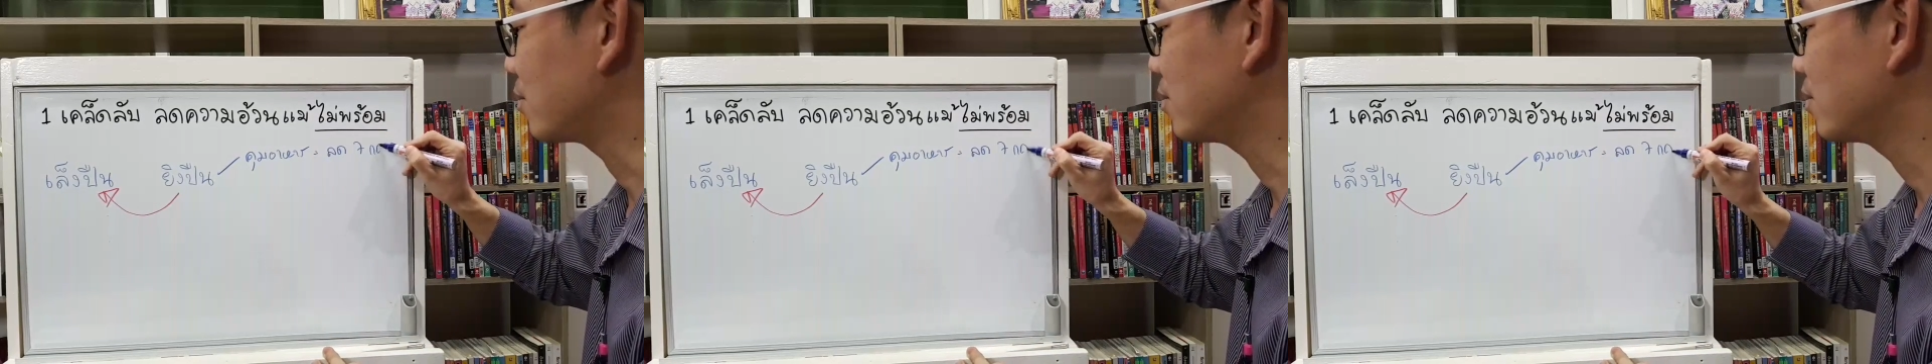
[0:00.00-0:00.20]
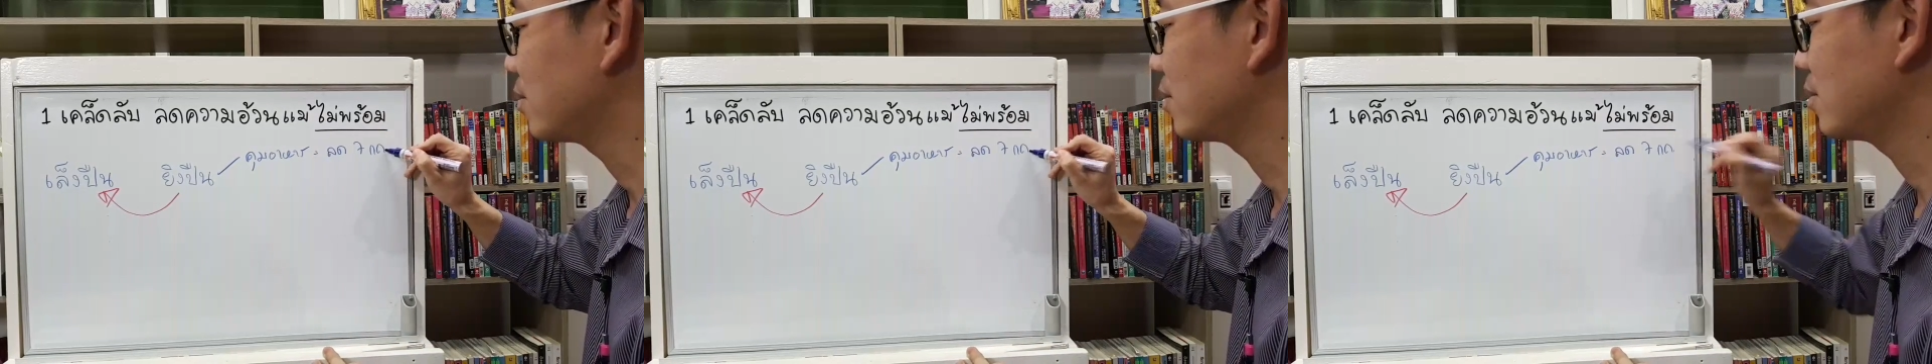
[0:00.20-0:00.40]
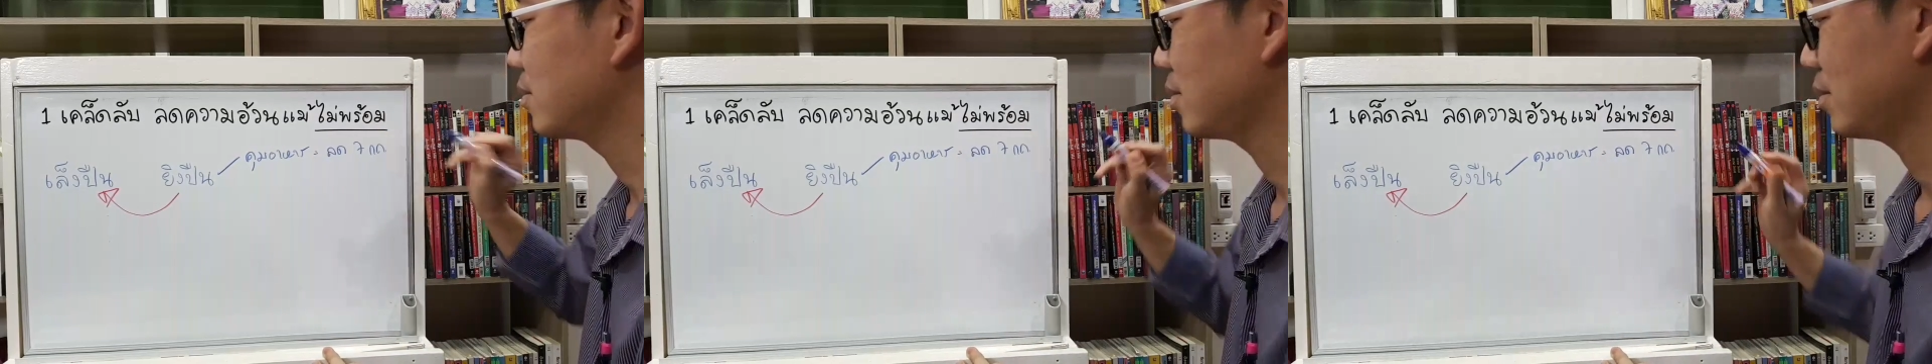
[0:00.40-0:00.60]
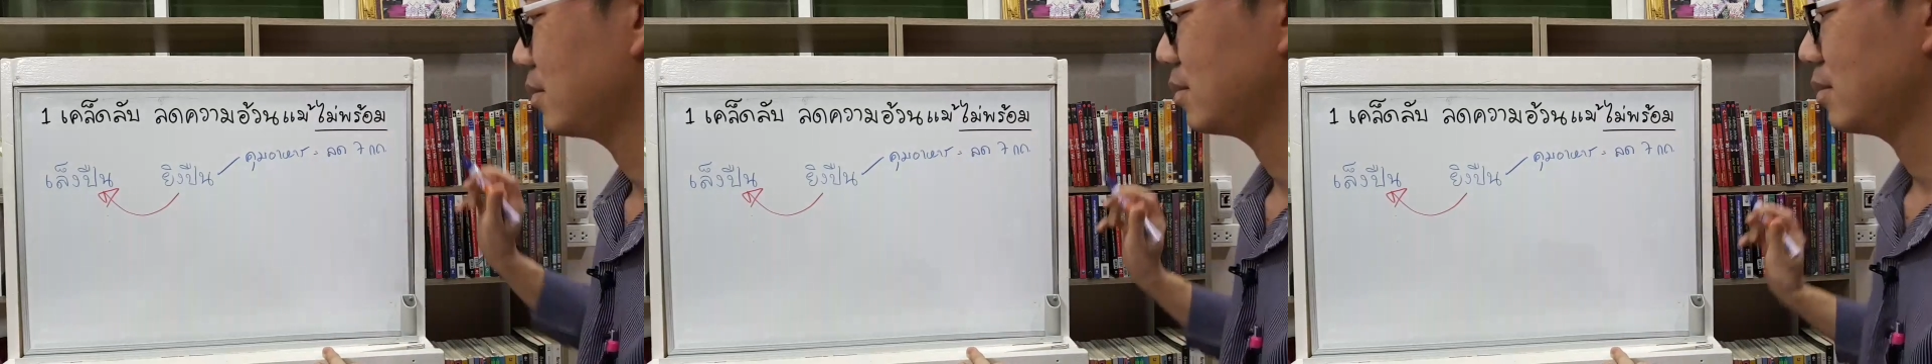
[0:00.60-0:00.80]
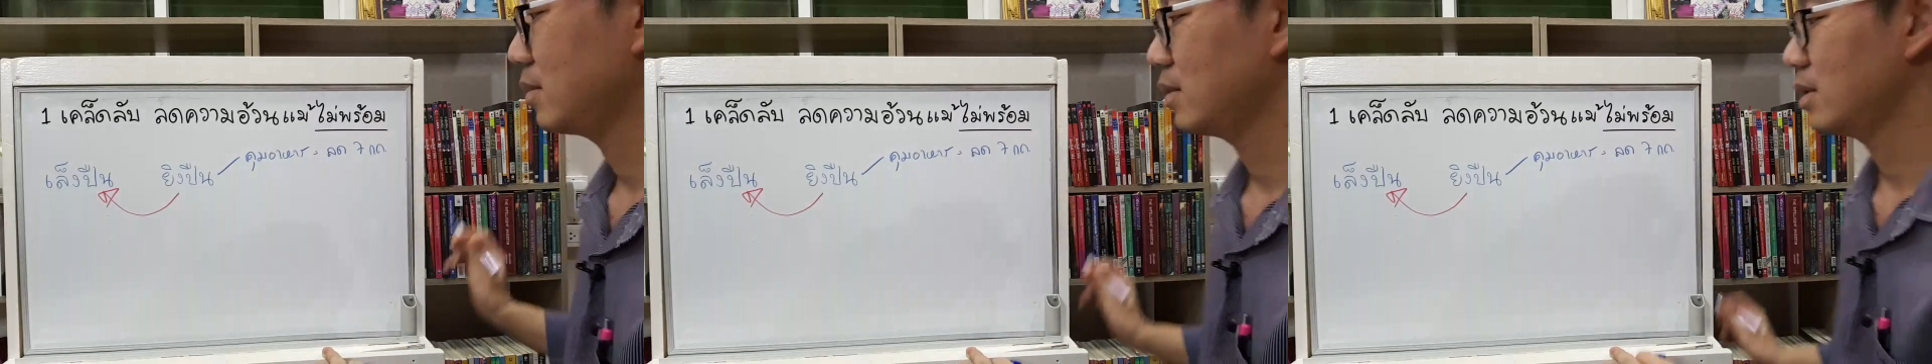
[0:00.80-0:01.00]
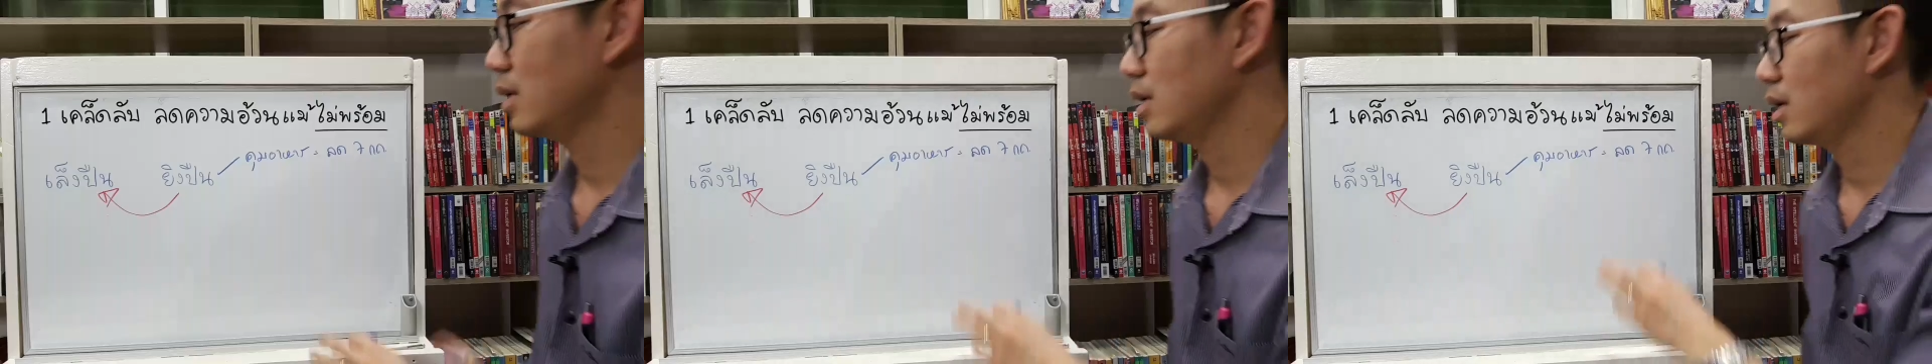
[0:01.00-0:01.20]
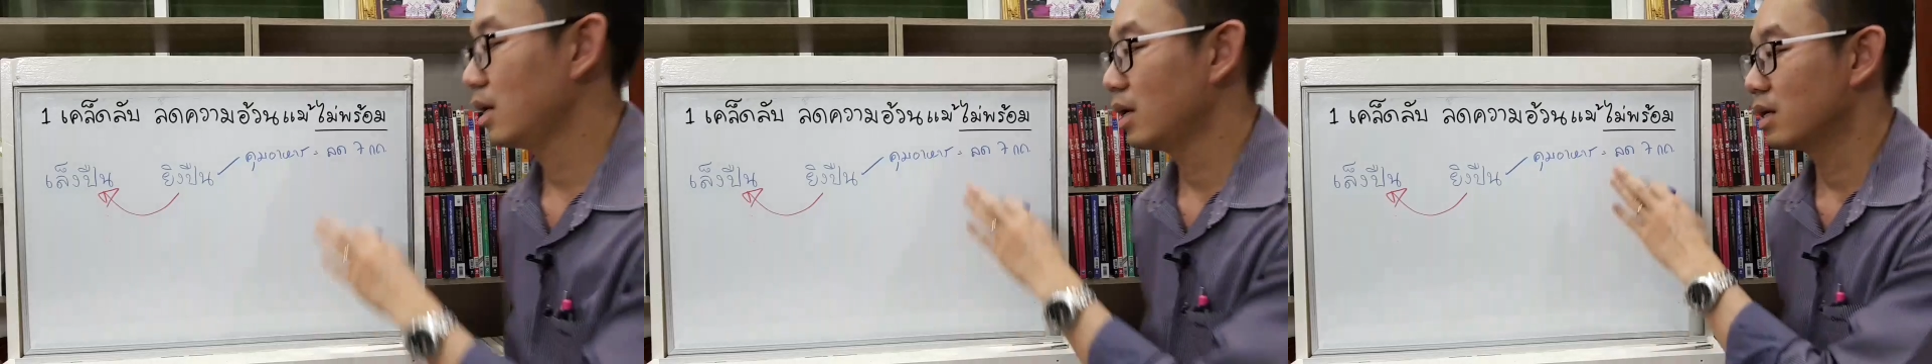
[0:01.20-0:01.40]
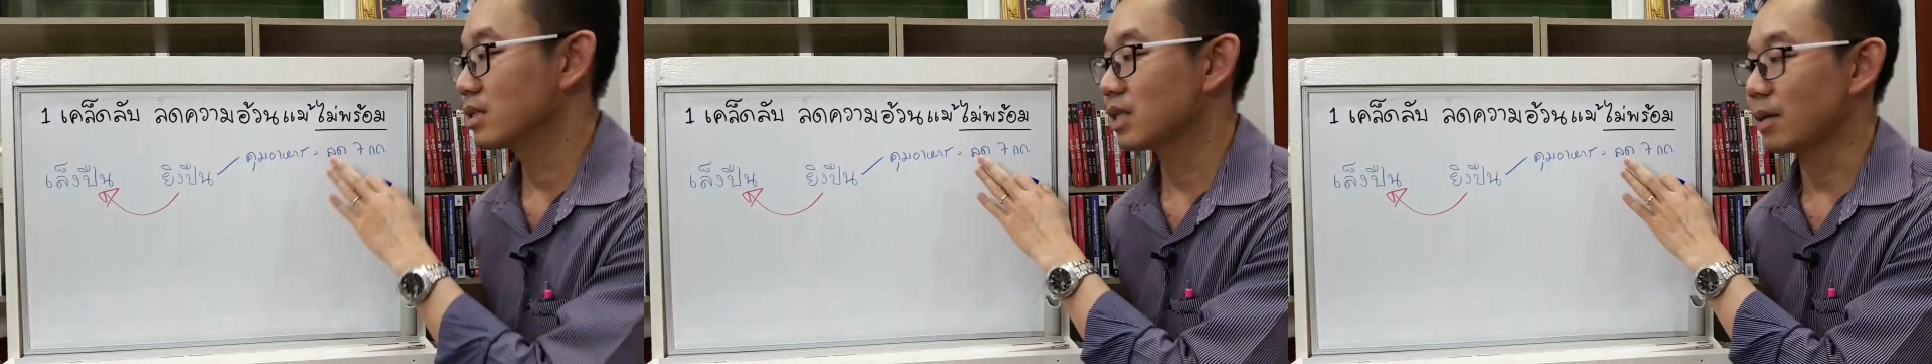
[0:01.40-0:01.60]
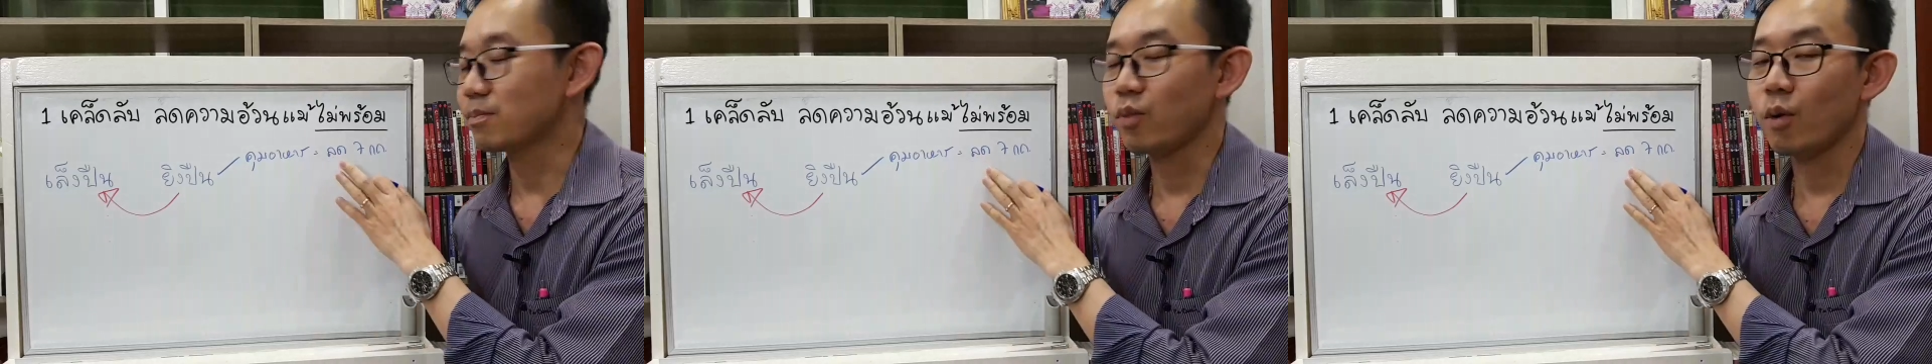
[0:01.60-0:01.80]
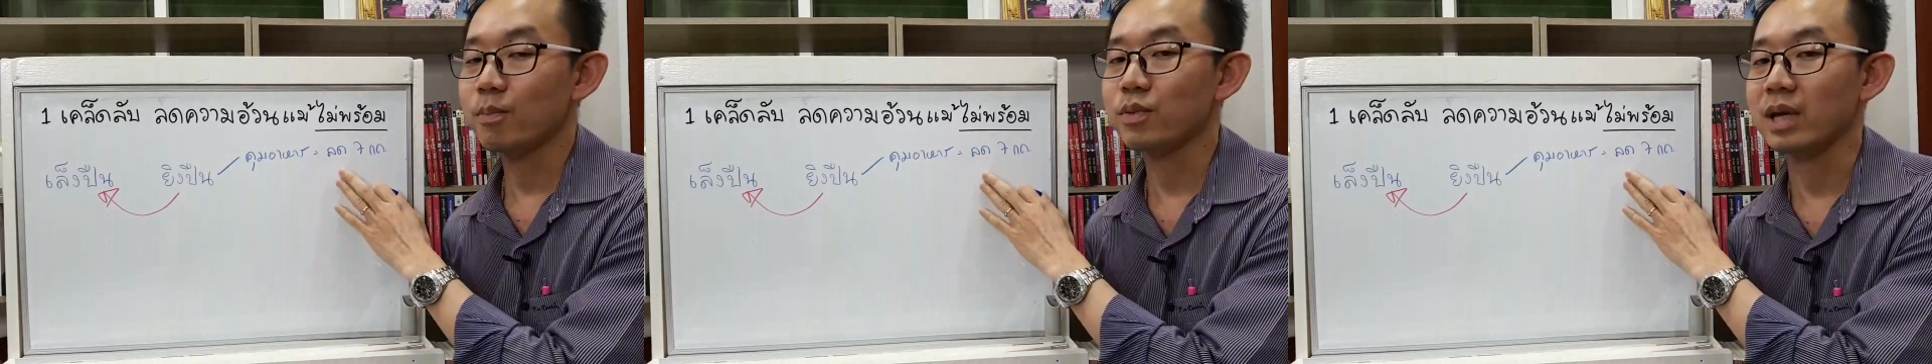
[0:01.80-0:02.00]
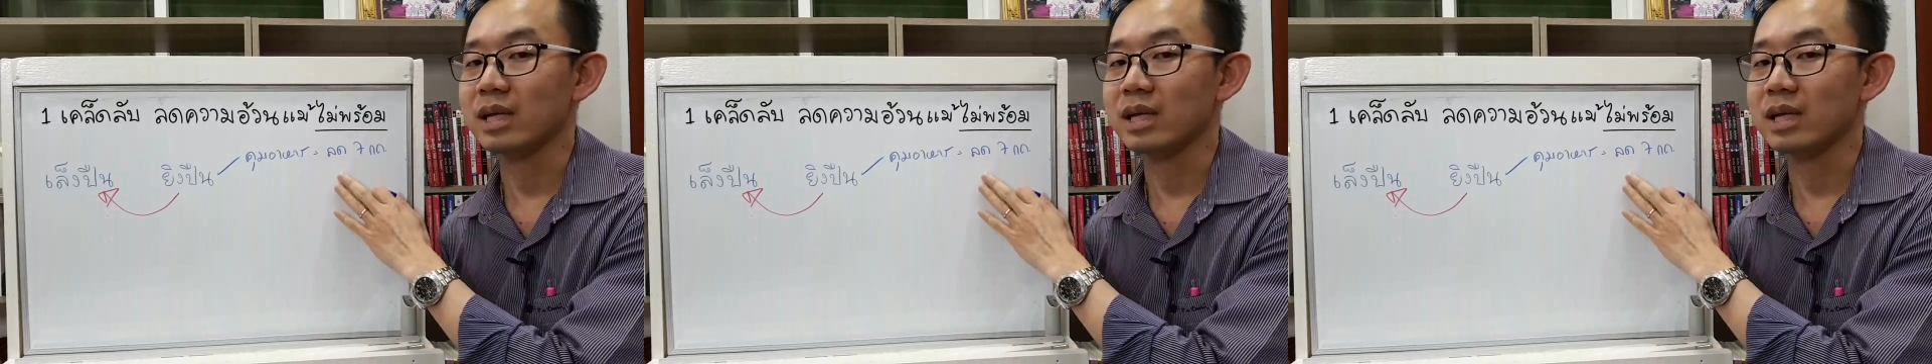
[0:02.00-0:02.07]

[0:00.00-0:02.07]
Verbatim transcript: มเสร็จปุ๊บ